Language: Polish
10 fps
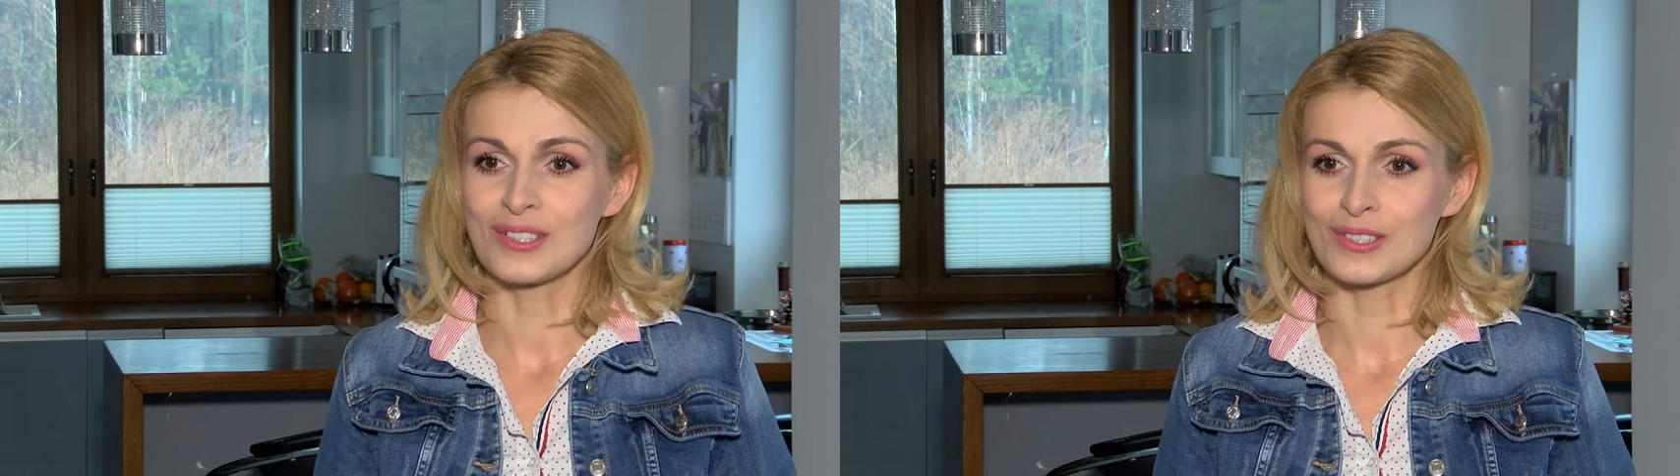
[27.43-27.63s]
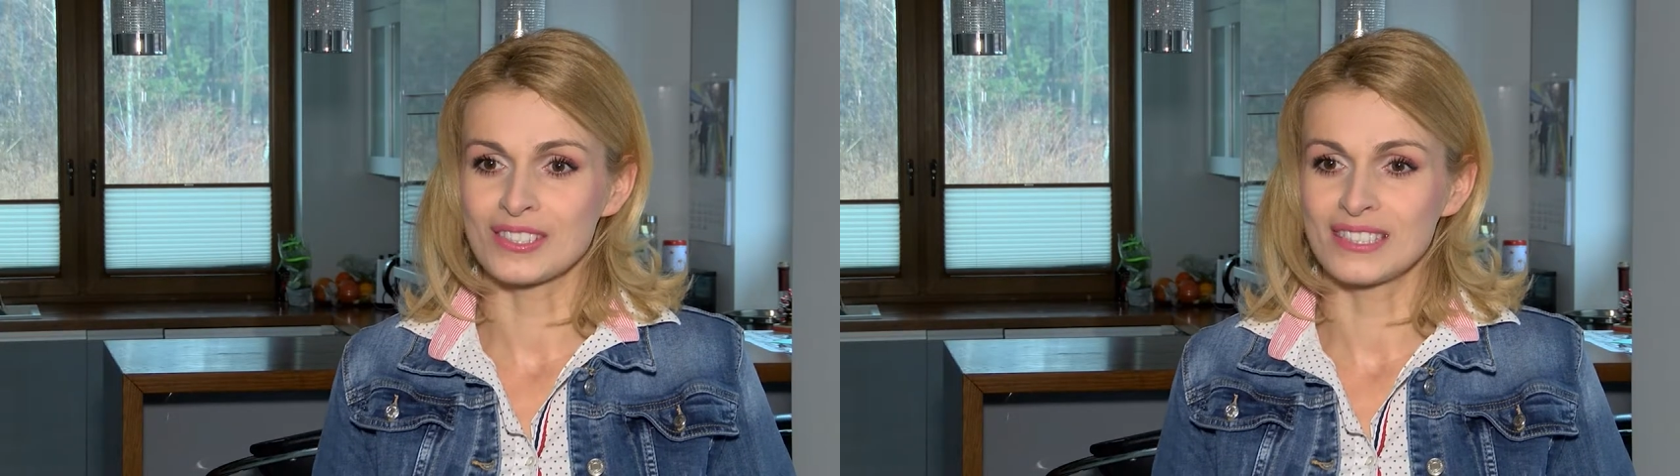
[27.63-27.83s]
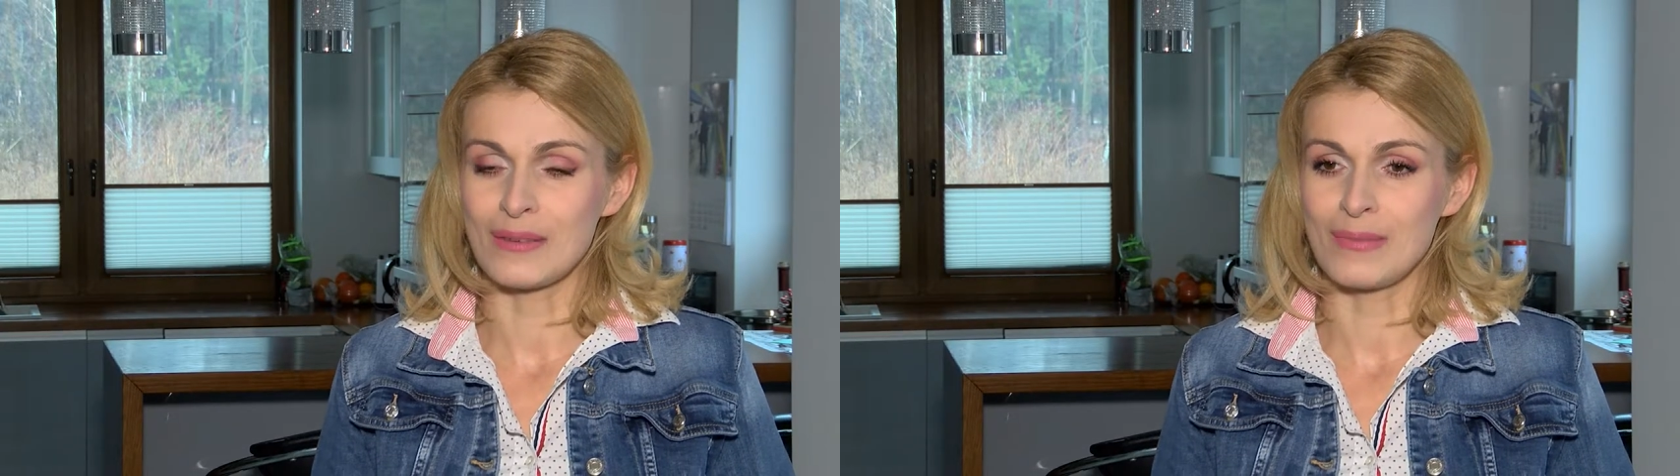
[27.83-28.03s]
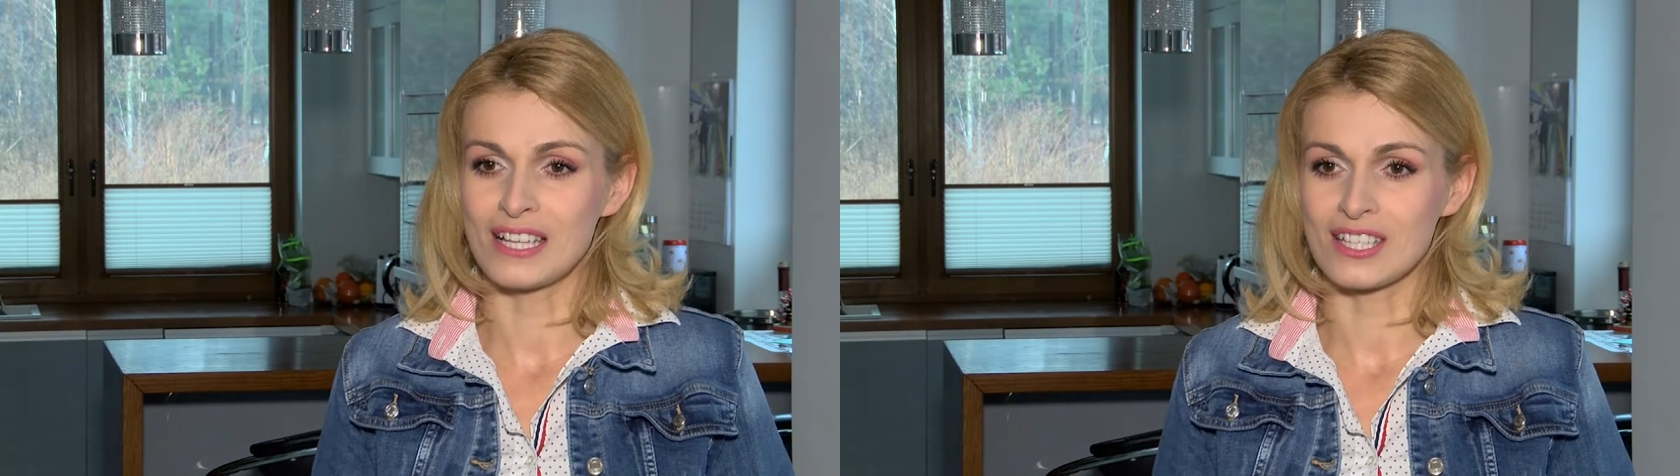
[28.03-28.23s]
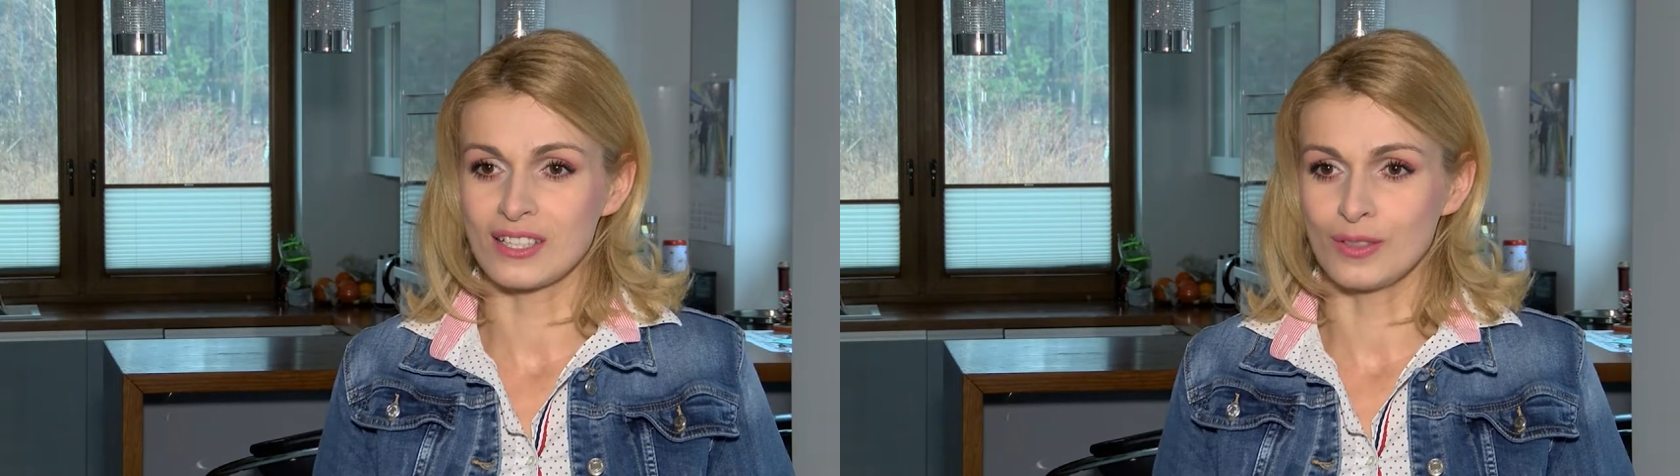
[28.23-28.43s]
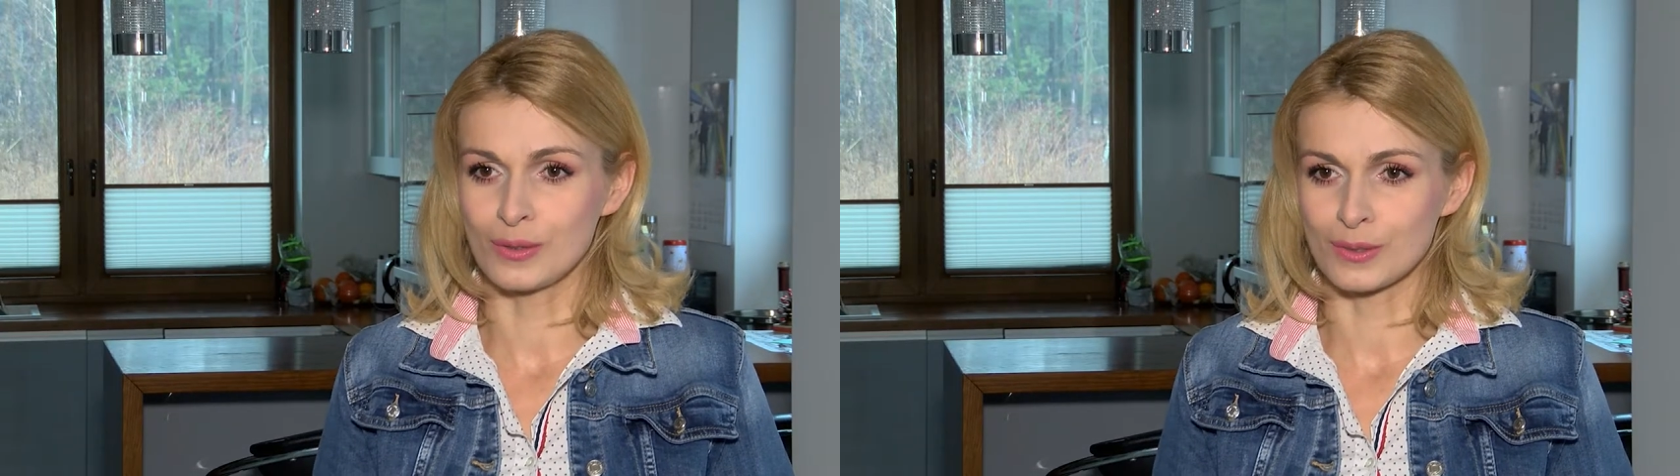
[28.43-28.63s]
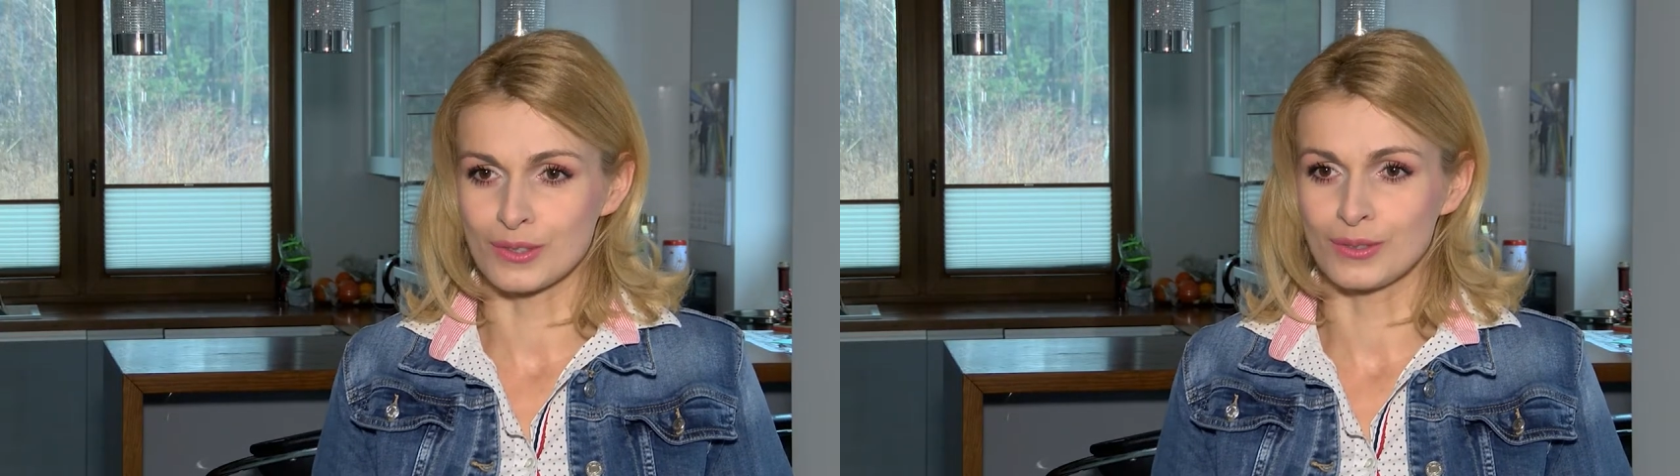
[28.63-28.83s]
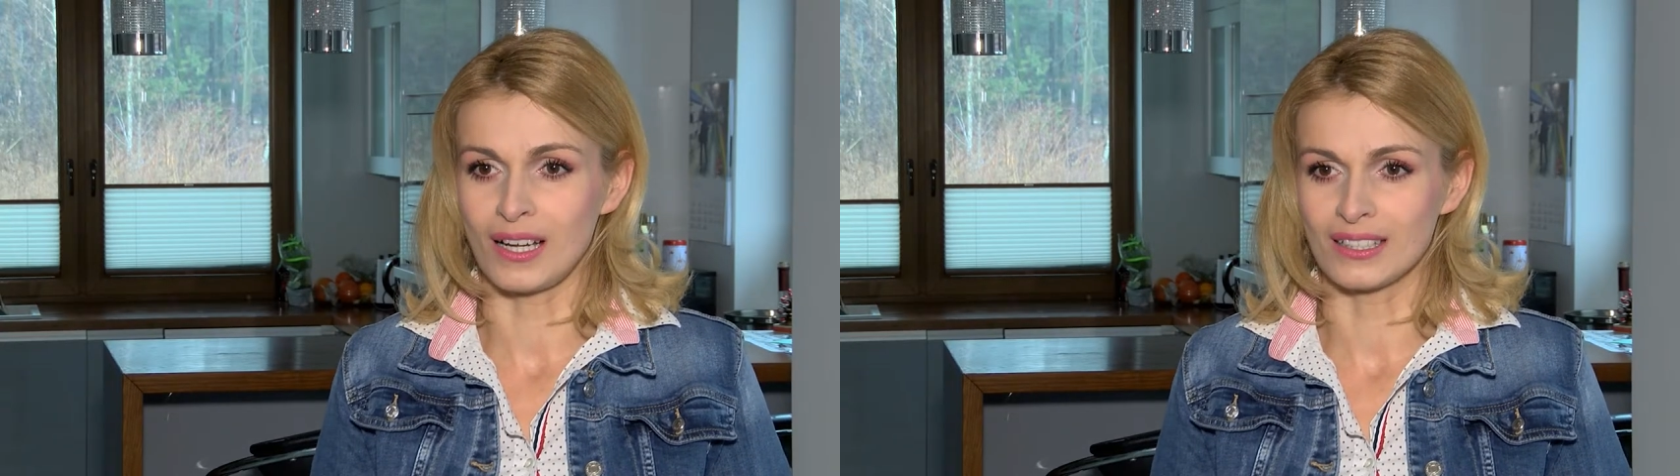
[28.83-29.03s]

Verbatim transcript: sosy na bazie jogurtu,